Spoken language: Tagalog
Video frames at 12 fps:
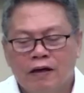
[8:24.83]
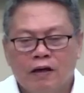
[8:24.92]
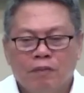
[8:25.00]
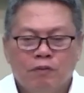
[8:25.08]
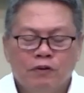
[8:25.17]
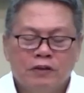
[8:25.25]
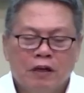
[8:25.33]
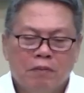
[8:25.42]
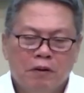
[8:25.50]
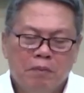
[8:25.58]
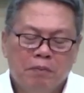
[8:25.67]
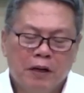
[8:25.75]
Yan po ang
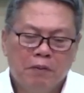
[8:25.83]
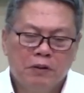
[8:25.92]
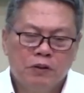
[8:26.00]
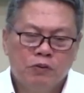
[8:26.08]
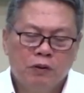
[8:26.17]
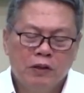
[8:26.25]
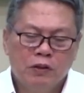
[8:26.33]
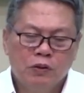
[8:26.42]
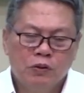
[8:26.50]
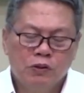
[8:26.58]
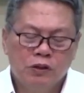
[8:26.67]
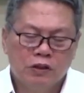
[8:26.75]
sabi ng Proverbs
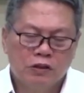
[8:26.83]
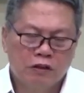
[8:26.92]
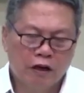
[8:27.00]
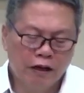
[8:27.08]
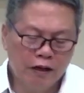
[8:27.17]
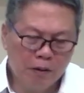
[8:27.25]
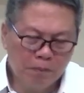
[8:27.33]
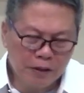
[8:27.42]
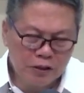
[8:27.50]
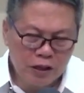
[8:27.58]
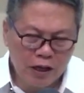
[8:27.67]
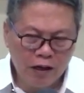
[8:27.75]
22.6, Train up a
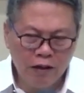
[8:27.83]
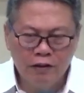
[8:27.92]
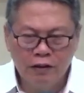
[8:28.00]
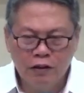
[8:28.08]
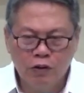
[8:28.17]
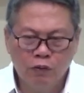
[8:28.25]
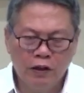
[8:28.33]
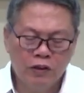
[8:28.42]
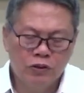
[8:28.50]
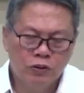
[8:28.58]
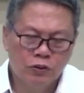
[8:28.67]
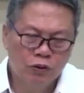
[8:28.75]
child in the way he
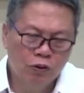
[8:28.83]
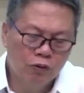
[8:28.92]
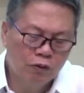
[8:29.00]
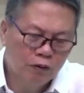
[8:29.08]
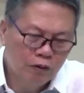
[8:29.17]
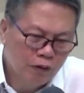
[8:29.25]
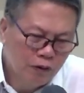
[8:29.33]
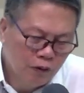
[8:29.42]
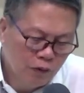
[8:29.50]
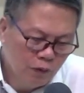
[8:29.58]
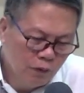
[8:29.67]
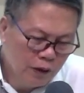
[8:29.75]
should go.
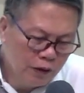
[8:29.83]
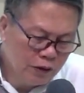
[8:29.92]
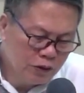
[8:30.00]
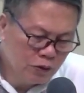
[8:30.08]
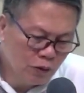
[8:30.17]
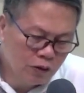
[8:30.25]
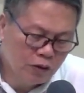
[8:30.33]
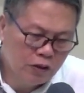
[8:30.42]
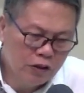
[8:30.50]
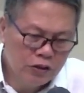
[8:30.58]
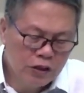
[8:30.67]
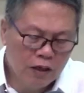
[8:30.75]
When he is old,
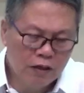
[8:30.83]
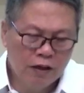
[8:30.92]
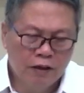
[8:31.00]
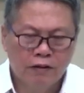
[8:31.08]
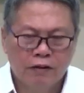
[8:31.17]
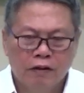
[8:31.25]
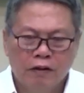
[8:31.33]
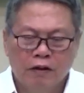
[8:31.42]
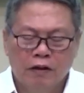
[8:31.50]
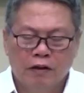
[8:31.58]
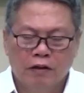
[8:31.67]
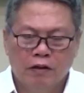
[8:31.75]
he shall not
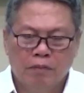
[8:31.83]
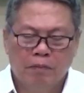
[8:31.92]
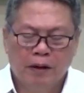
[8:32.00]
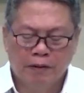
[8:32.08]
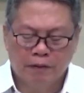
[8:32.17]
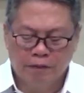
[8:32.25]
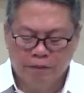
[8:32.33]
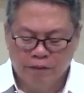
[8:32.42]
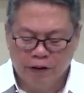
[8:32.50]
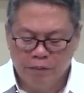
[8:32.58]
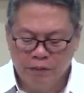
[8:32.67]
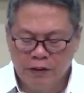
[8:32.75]
depart
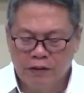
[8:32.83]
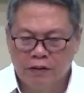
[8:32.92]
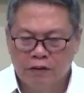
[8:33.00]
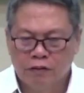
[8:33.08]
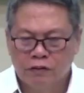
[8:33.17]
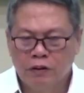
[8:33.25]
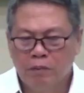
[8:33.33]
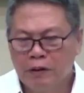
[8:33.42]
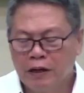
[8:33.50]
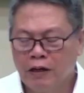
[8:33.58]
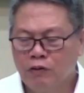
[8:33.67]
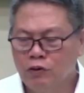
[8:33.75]
from it. O, siyempre,
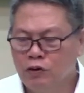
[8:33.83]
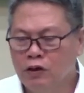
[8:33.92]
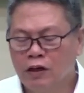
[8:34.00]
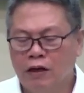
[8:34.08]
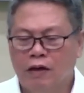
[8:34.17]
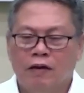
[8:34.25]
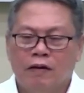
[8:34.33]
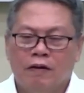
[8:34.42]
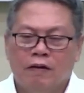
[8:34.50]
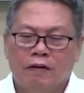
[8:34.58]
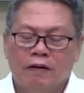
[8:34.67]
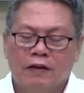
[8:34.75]
ganun yun eh.
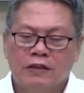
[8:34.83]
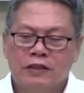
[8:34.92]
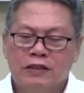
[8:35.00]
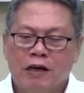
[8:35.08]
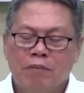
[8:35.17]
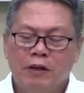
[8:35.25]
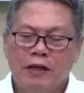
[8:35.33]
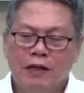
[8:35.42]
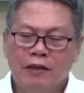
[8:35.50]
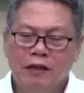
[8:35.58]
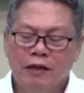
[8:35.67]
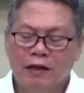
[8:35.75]
Nasasabi
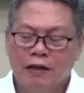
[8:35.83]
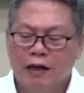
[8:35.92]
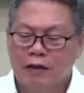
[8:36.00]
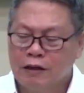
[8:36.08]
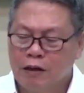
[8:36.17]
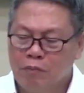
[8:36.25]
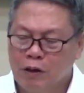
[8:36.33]
natin yan, lalo tayong